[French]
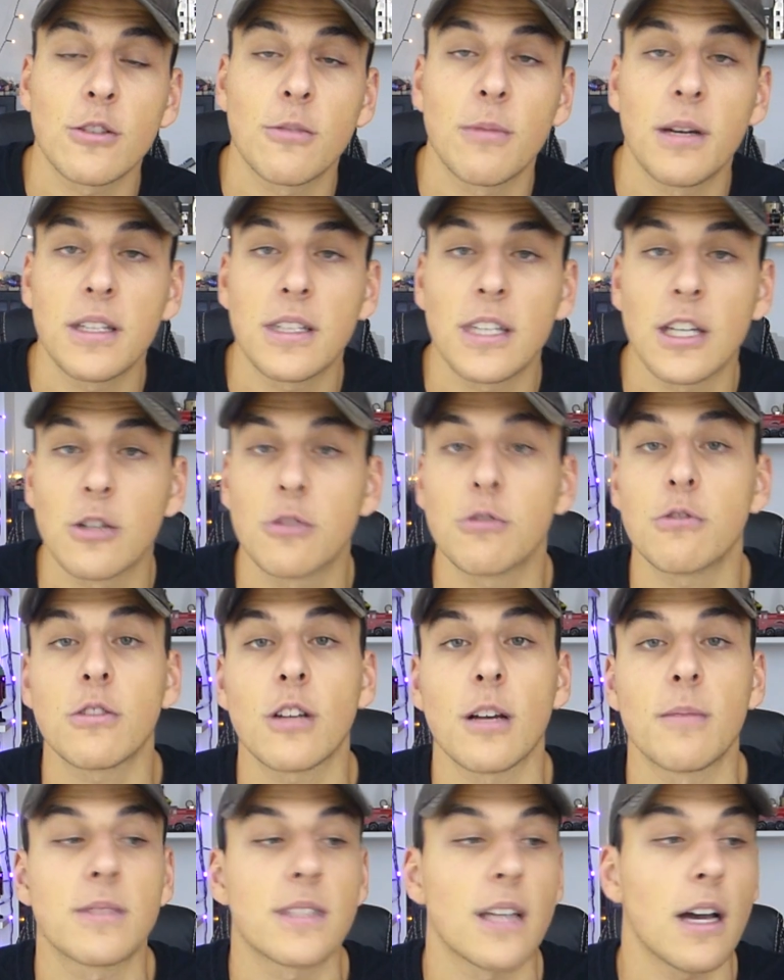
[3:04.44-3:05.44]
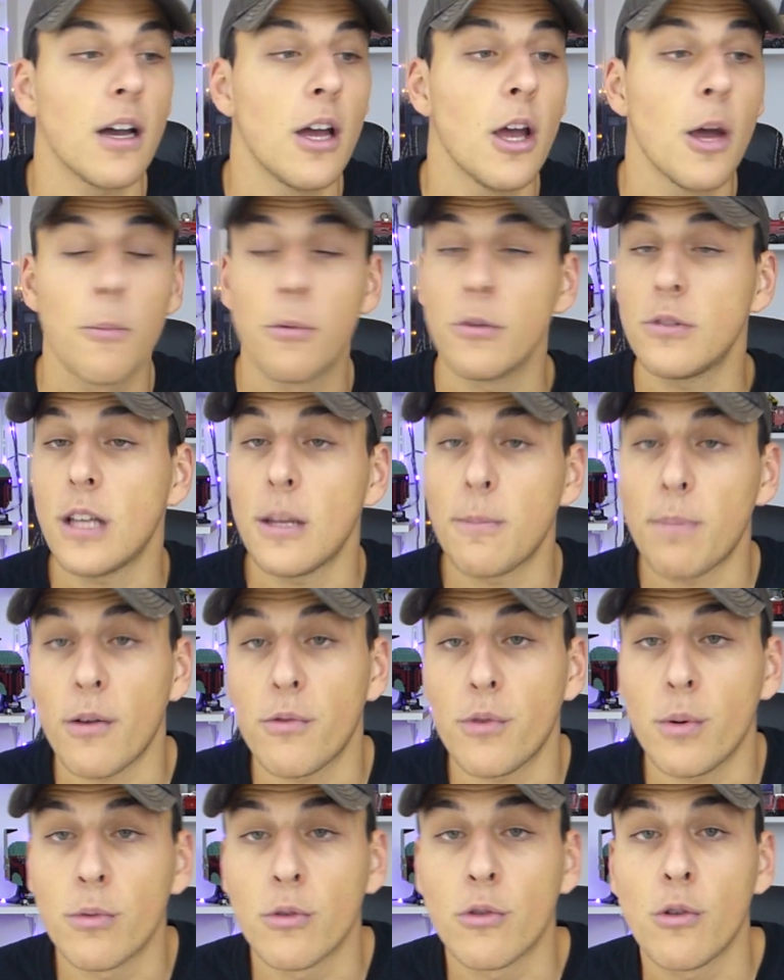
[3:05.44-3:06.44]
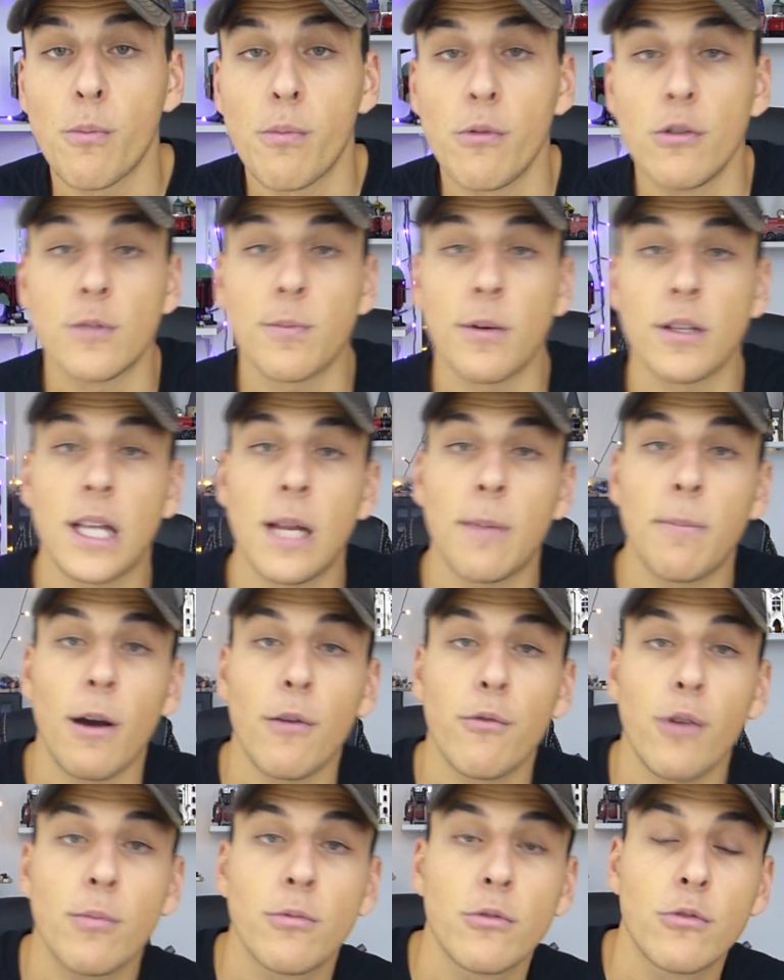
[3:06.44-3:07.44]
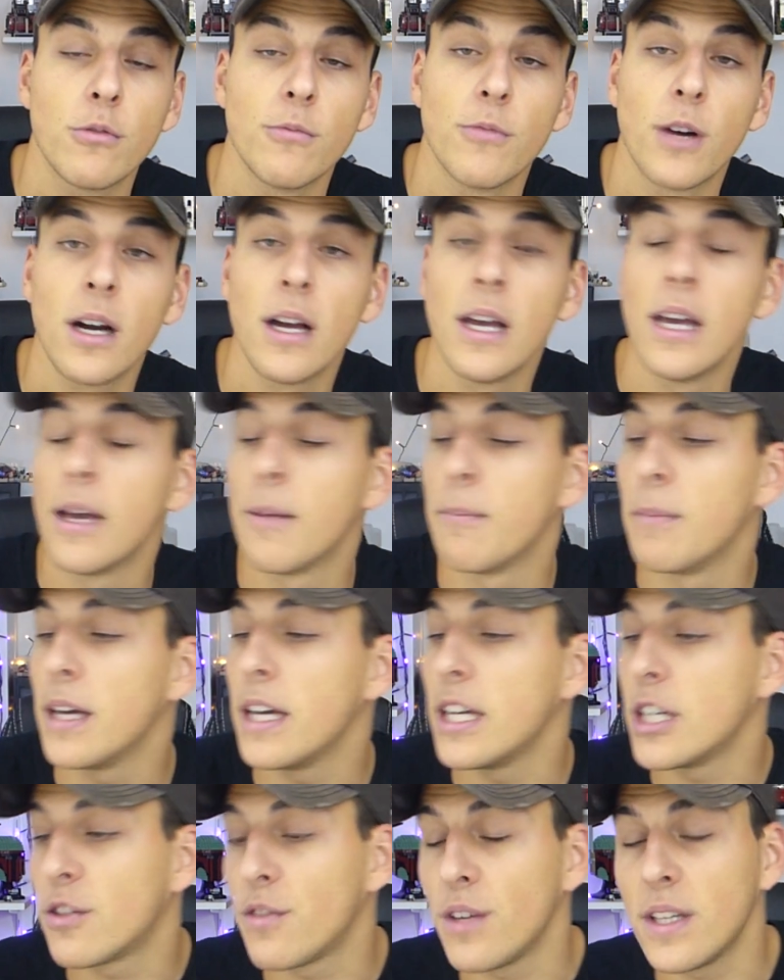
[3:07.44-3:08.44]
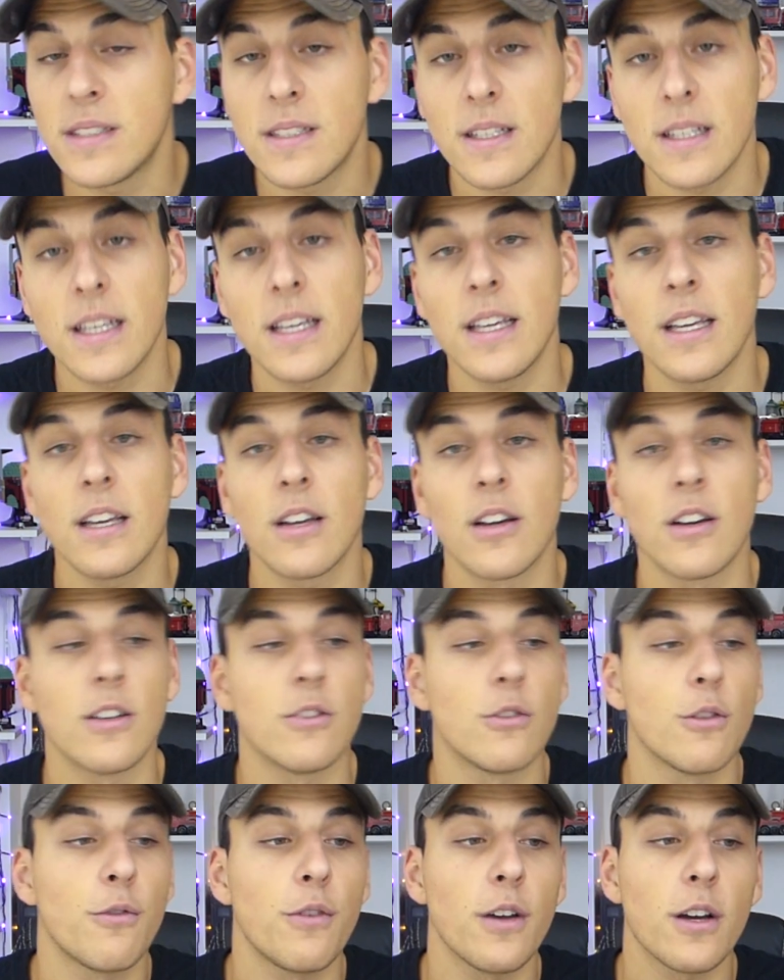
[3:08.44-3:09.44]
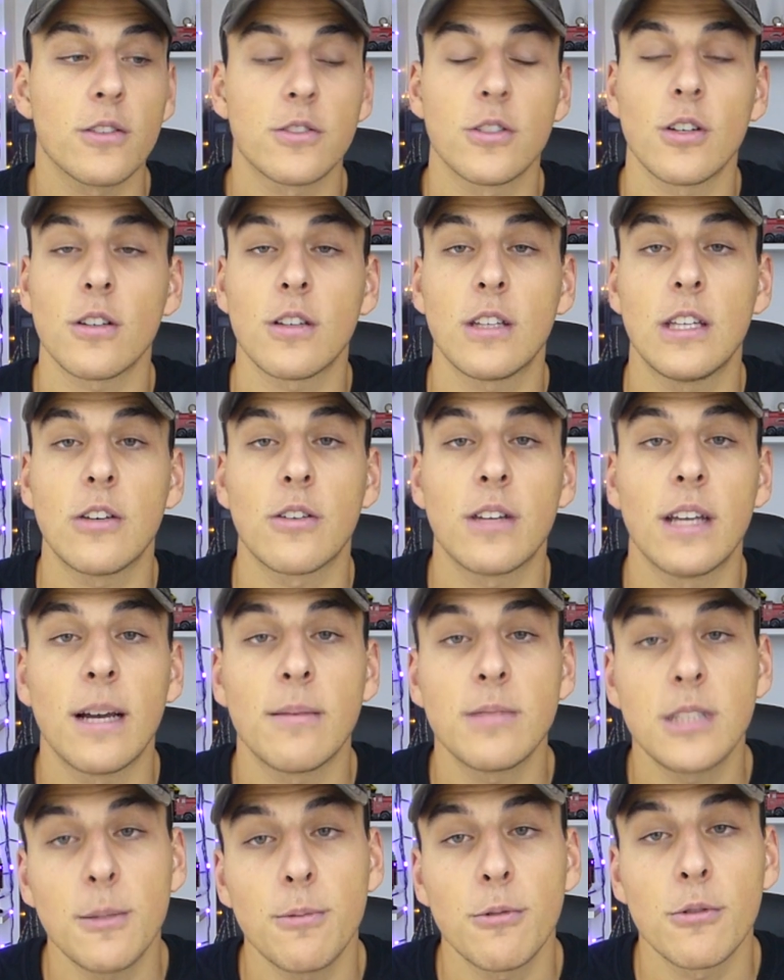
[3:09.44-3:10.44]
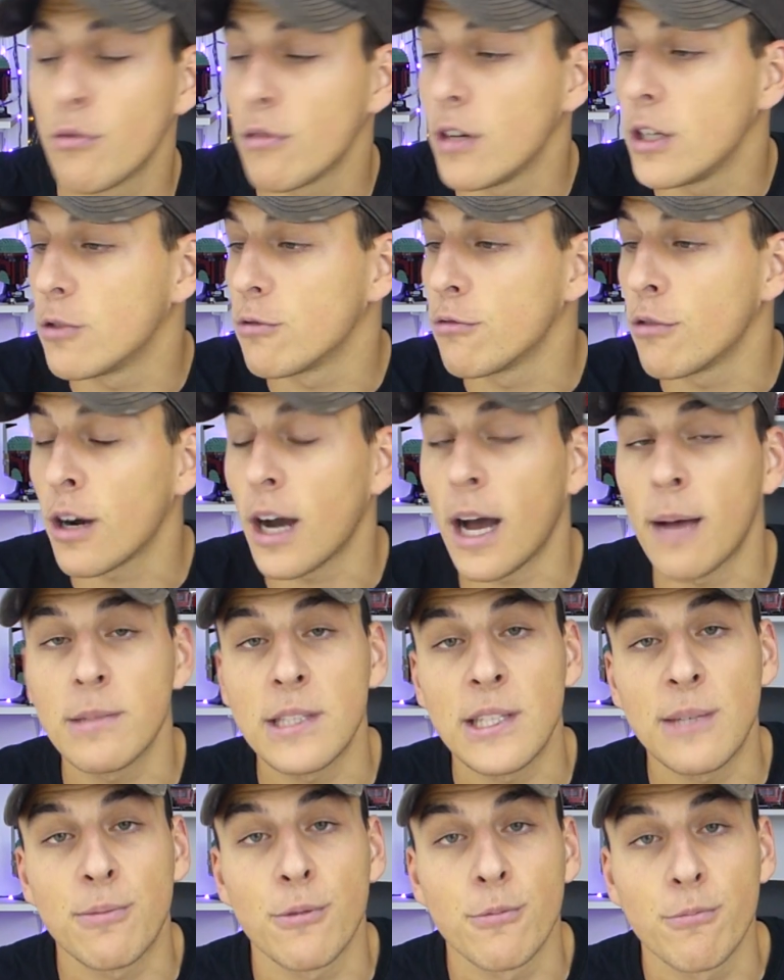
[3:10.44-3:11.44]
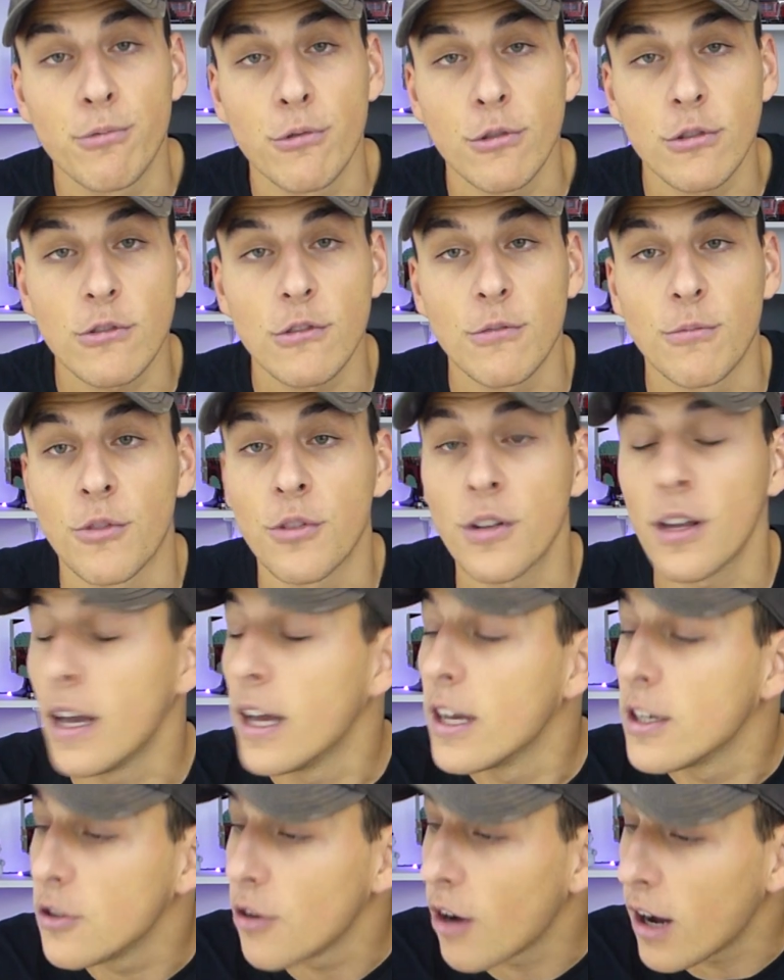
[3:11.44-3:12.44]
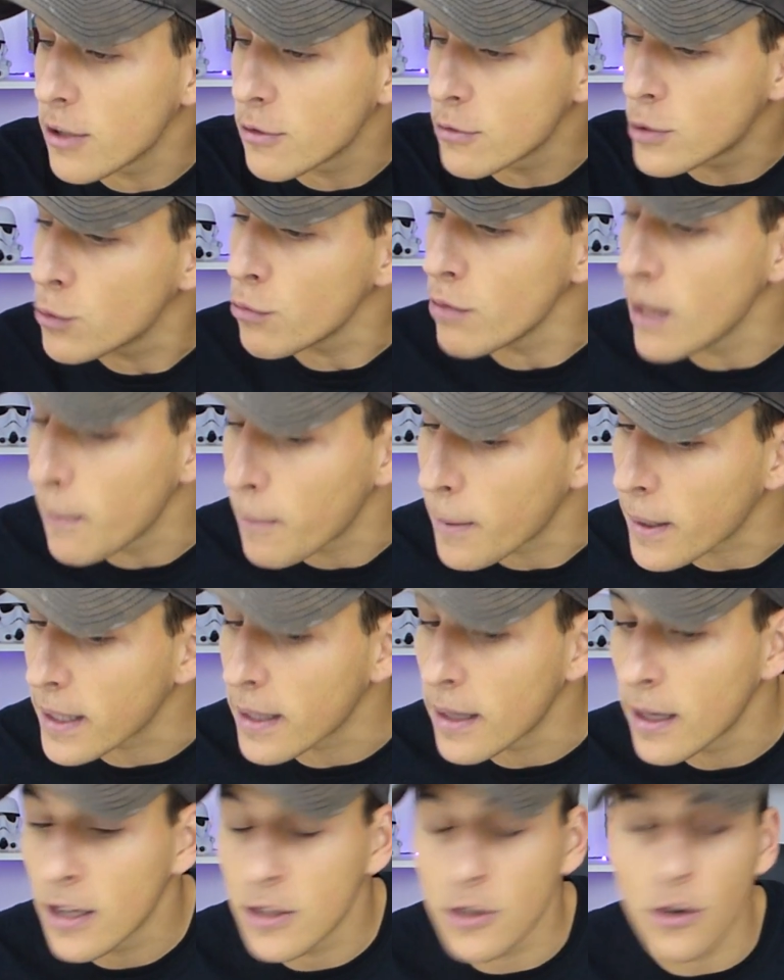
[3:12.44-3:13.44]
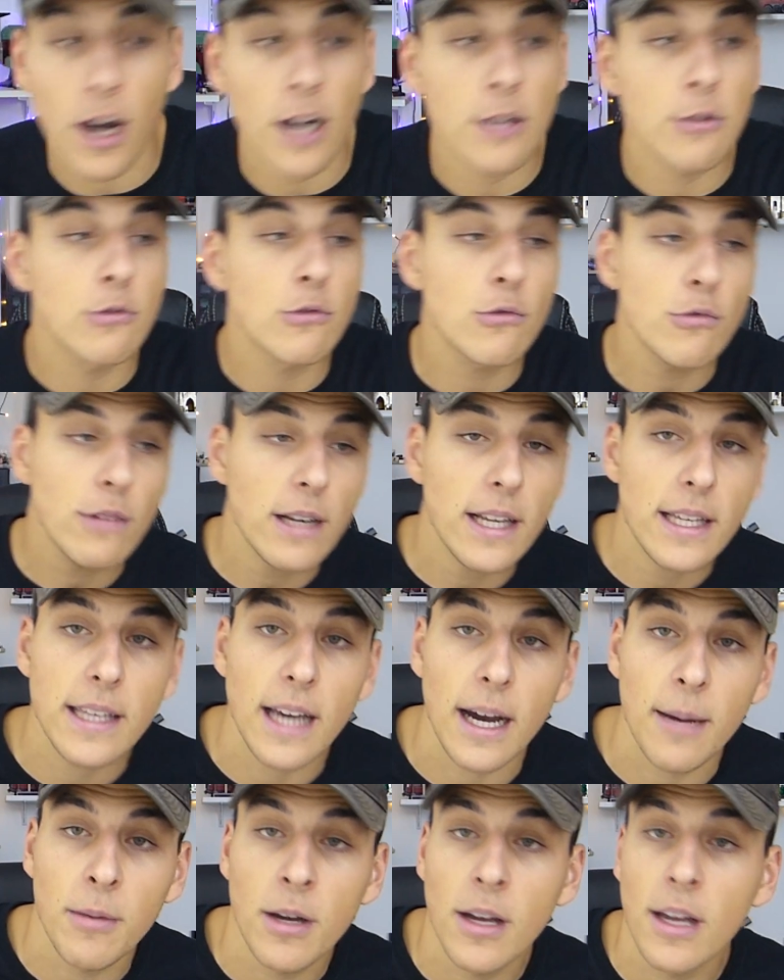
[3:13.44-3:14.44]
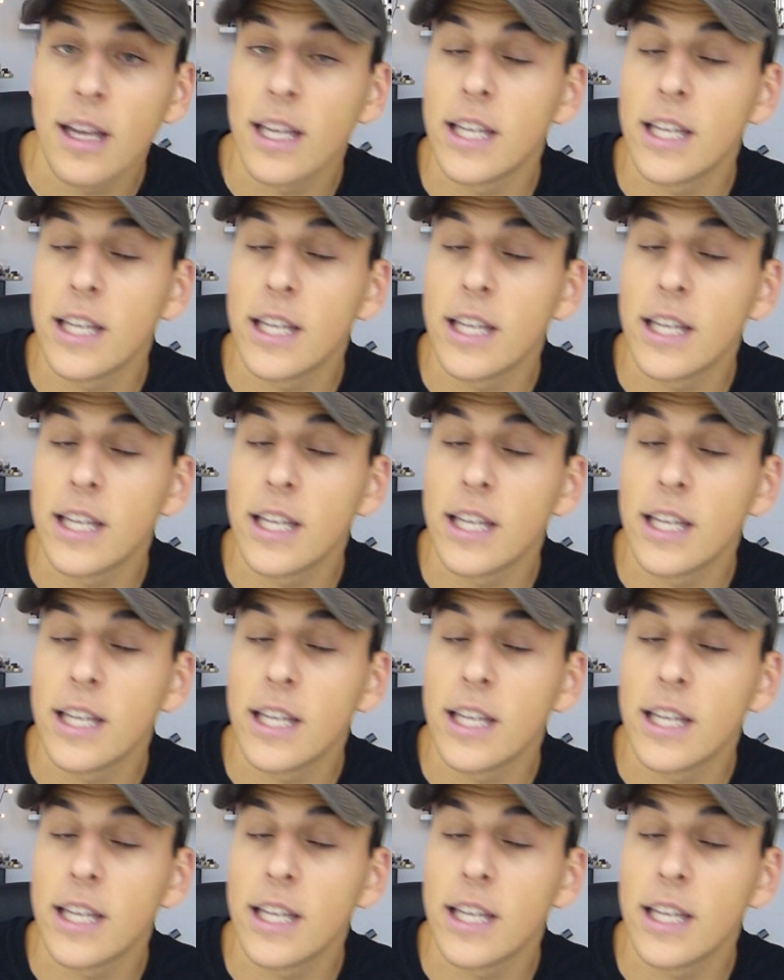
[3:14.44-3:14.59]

semaine, quelque chose comme ça. Peut-être parfois beaucoup plus, peut-être parfois beaucoup moins. Mais je vais essayer euh, de faire en sorte qu'il y en ait un petit peu tous les jours, un petit peu pour tout le monde. Il y aura de tous les prix, il y aura de toutes les gammes.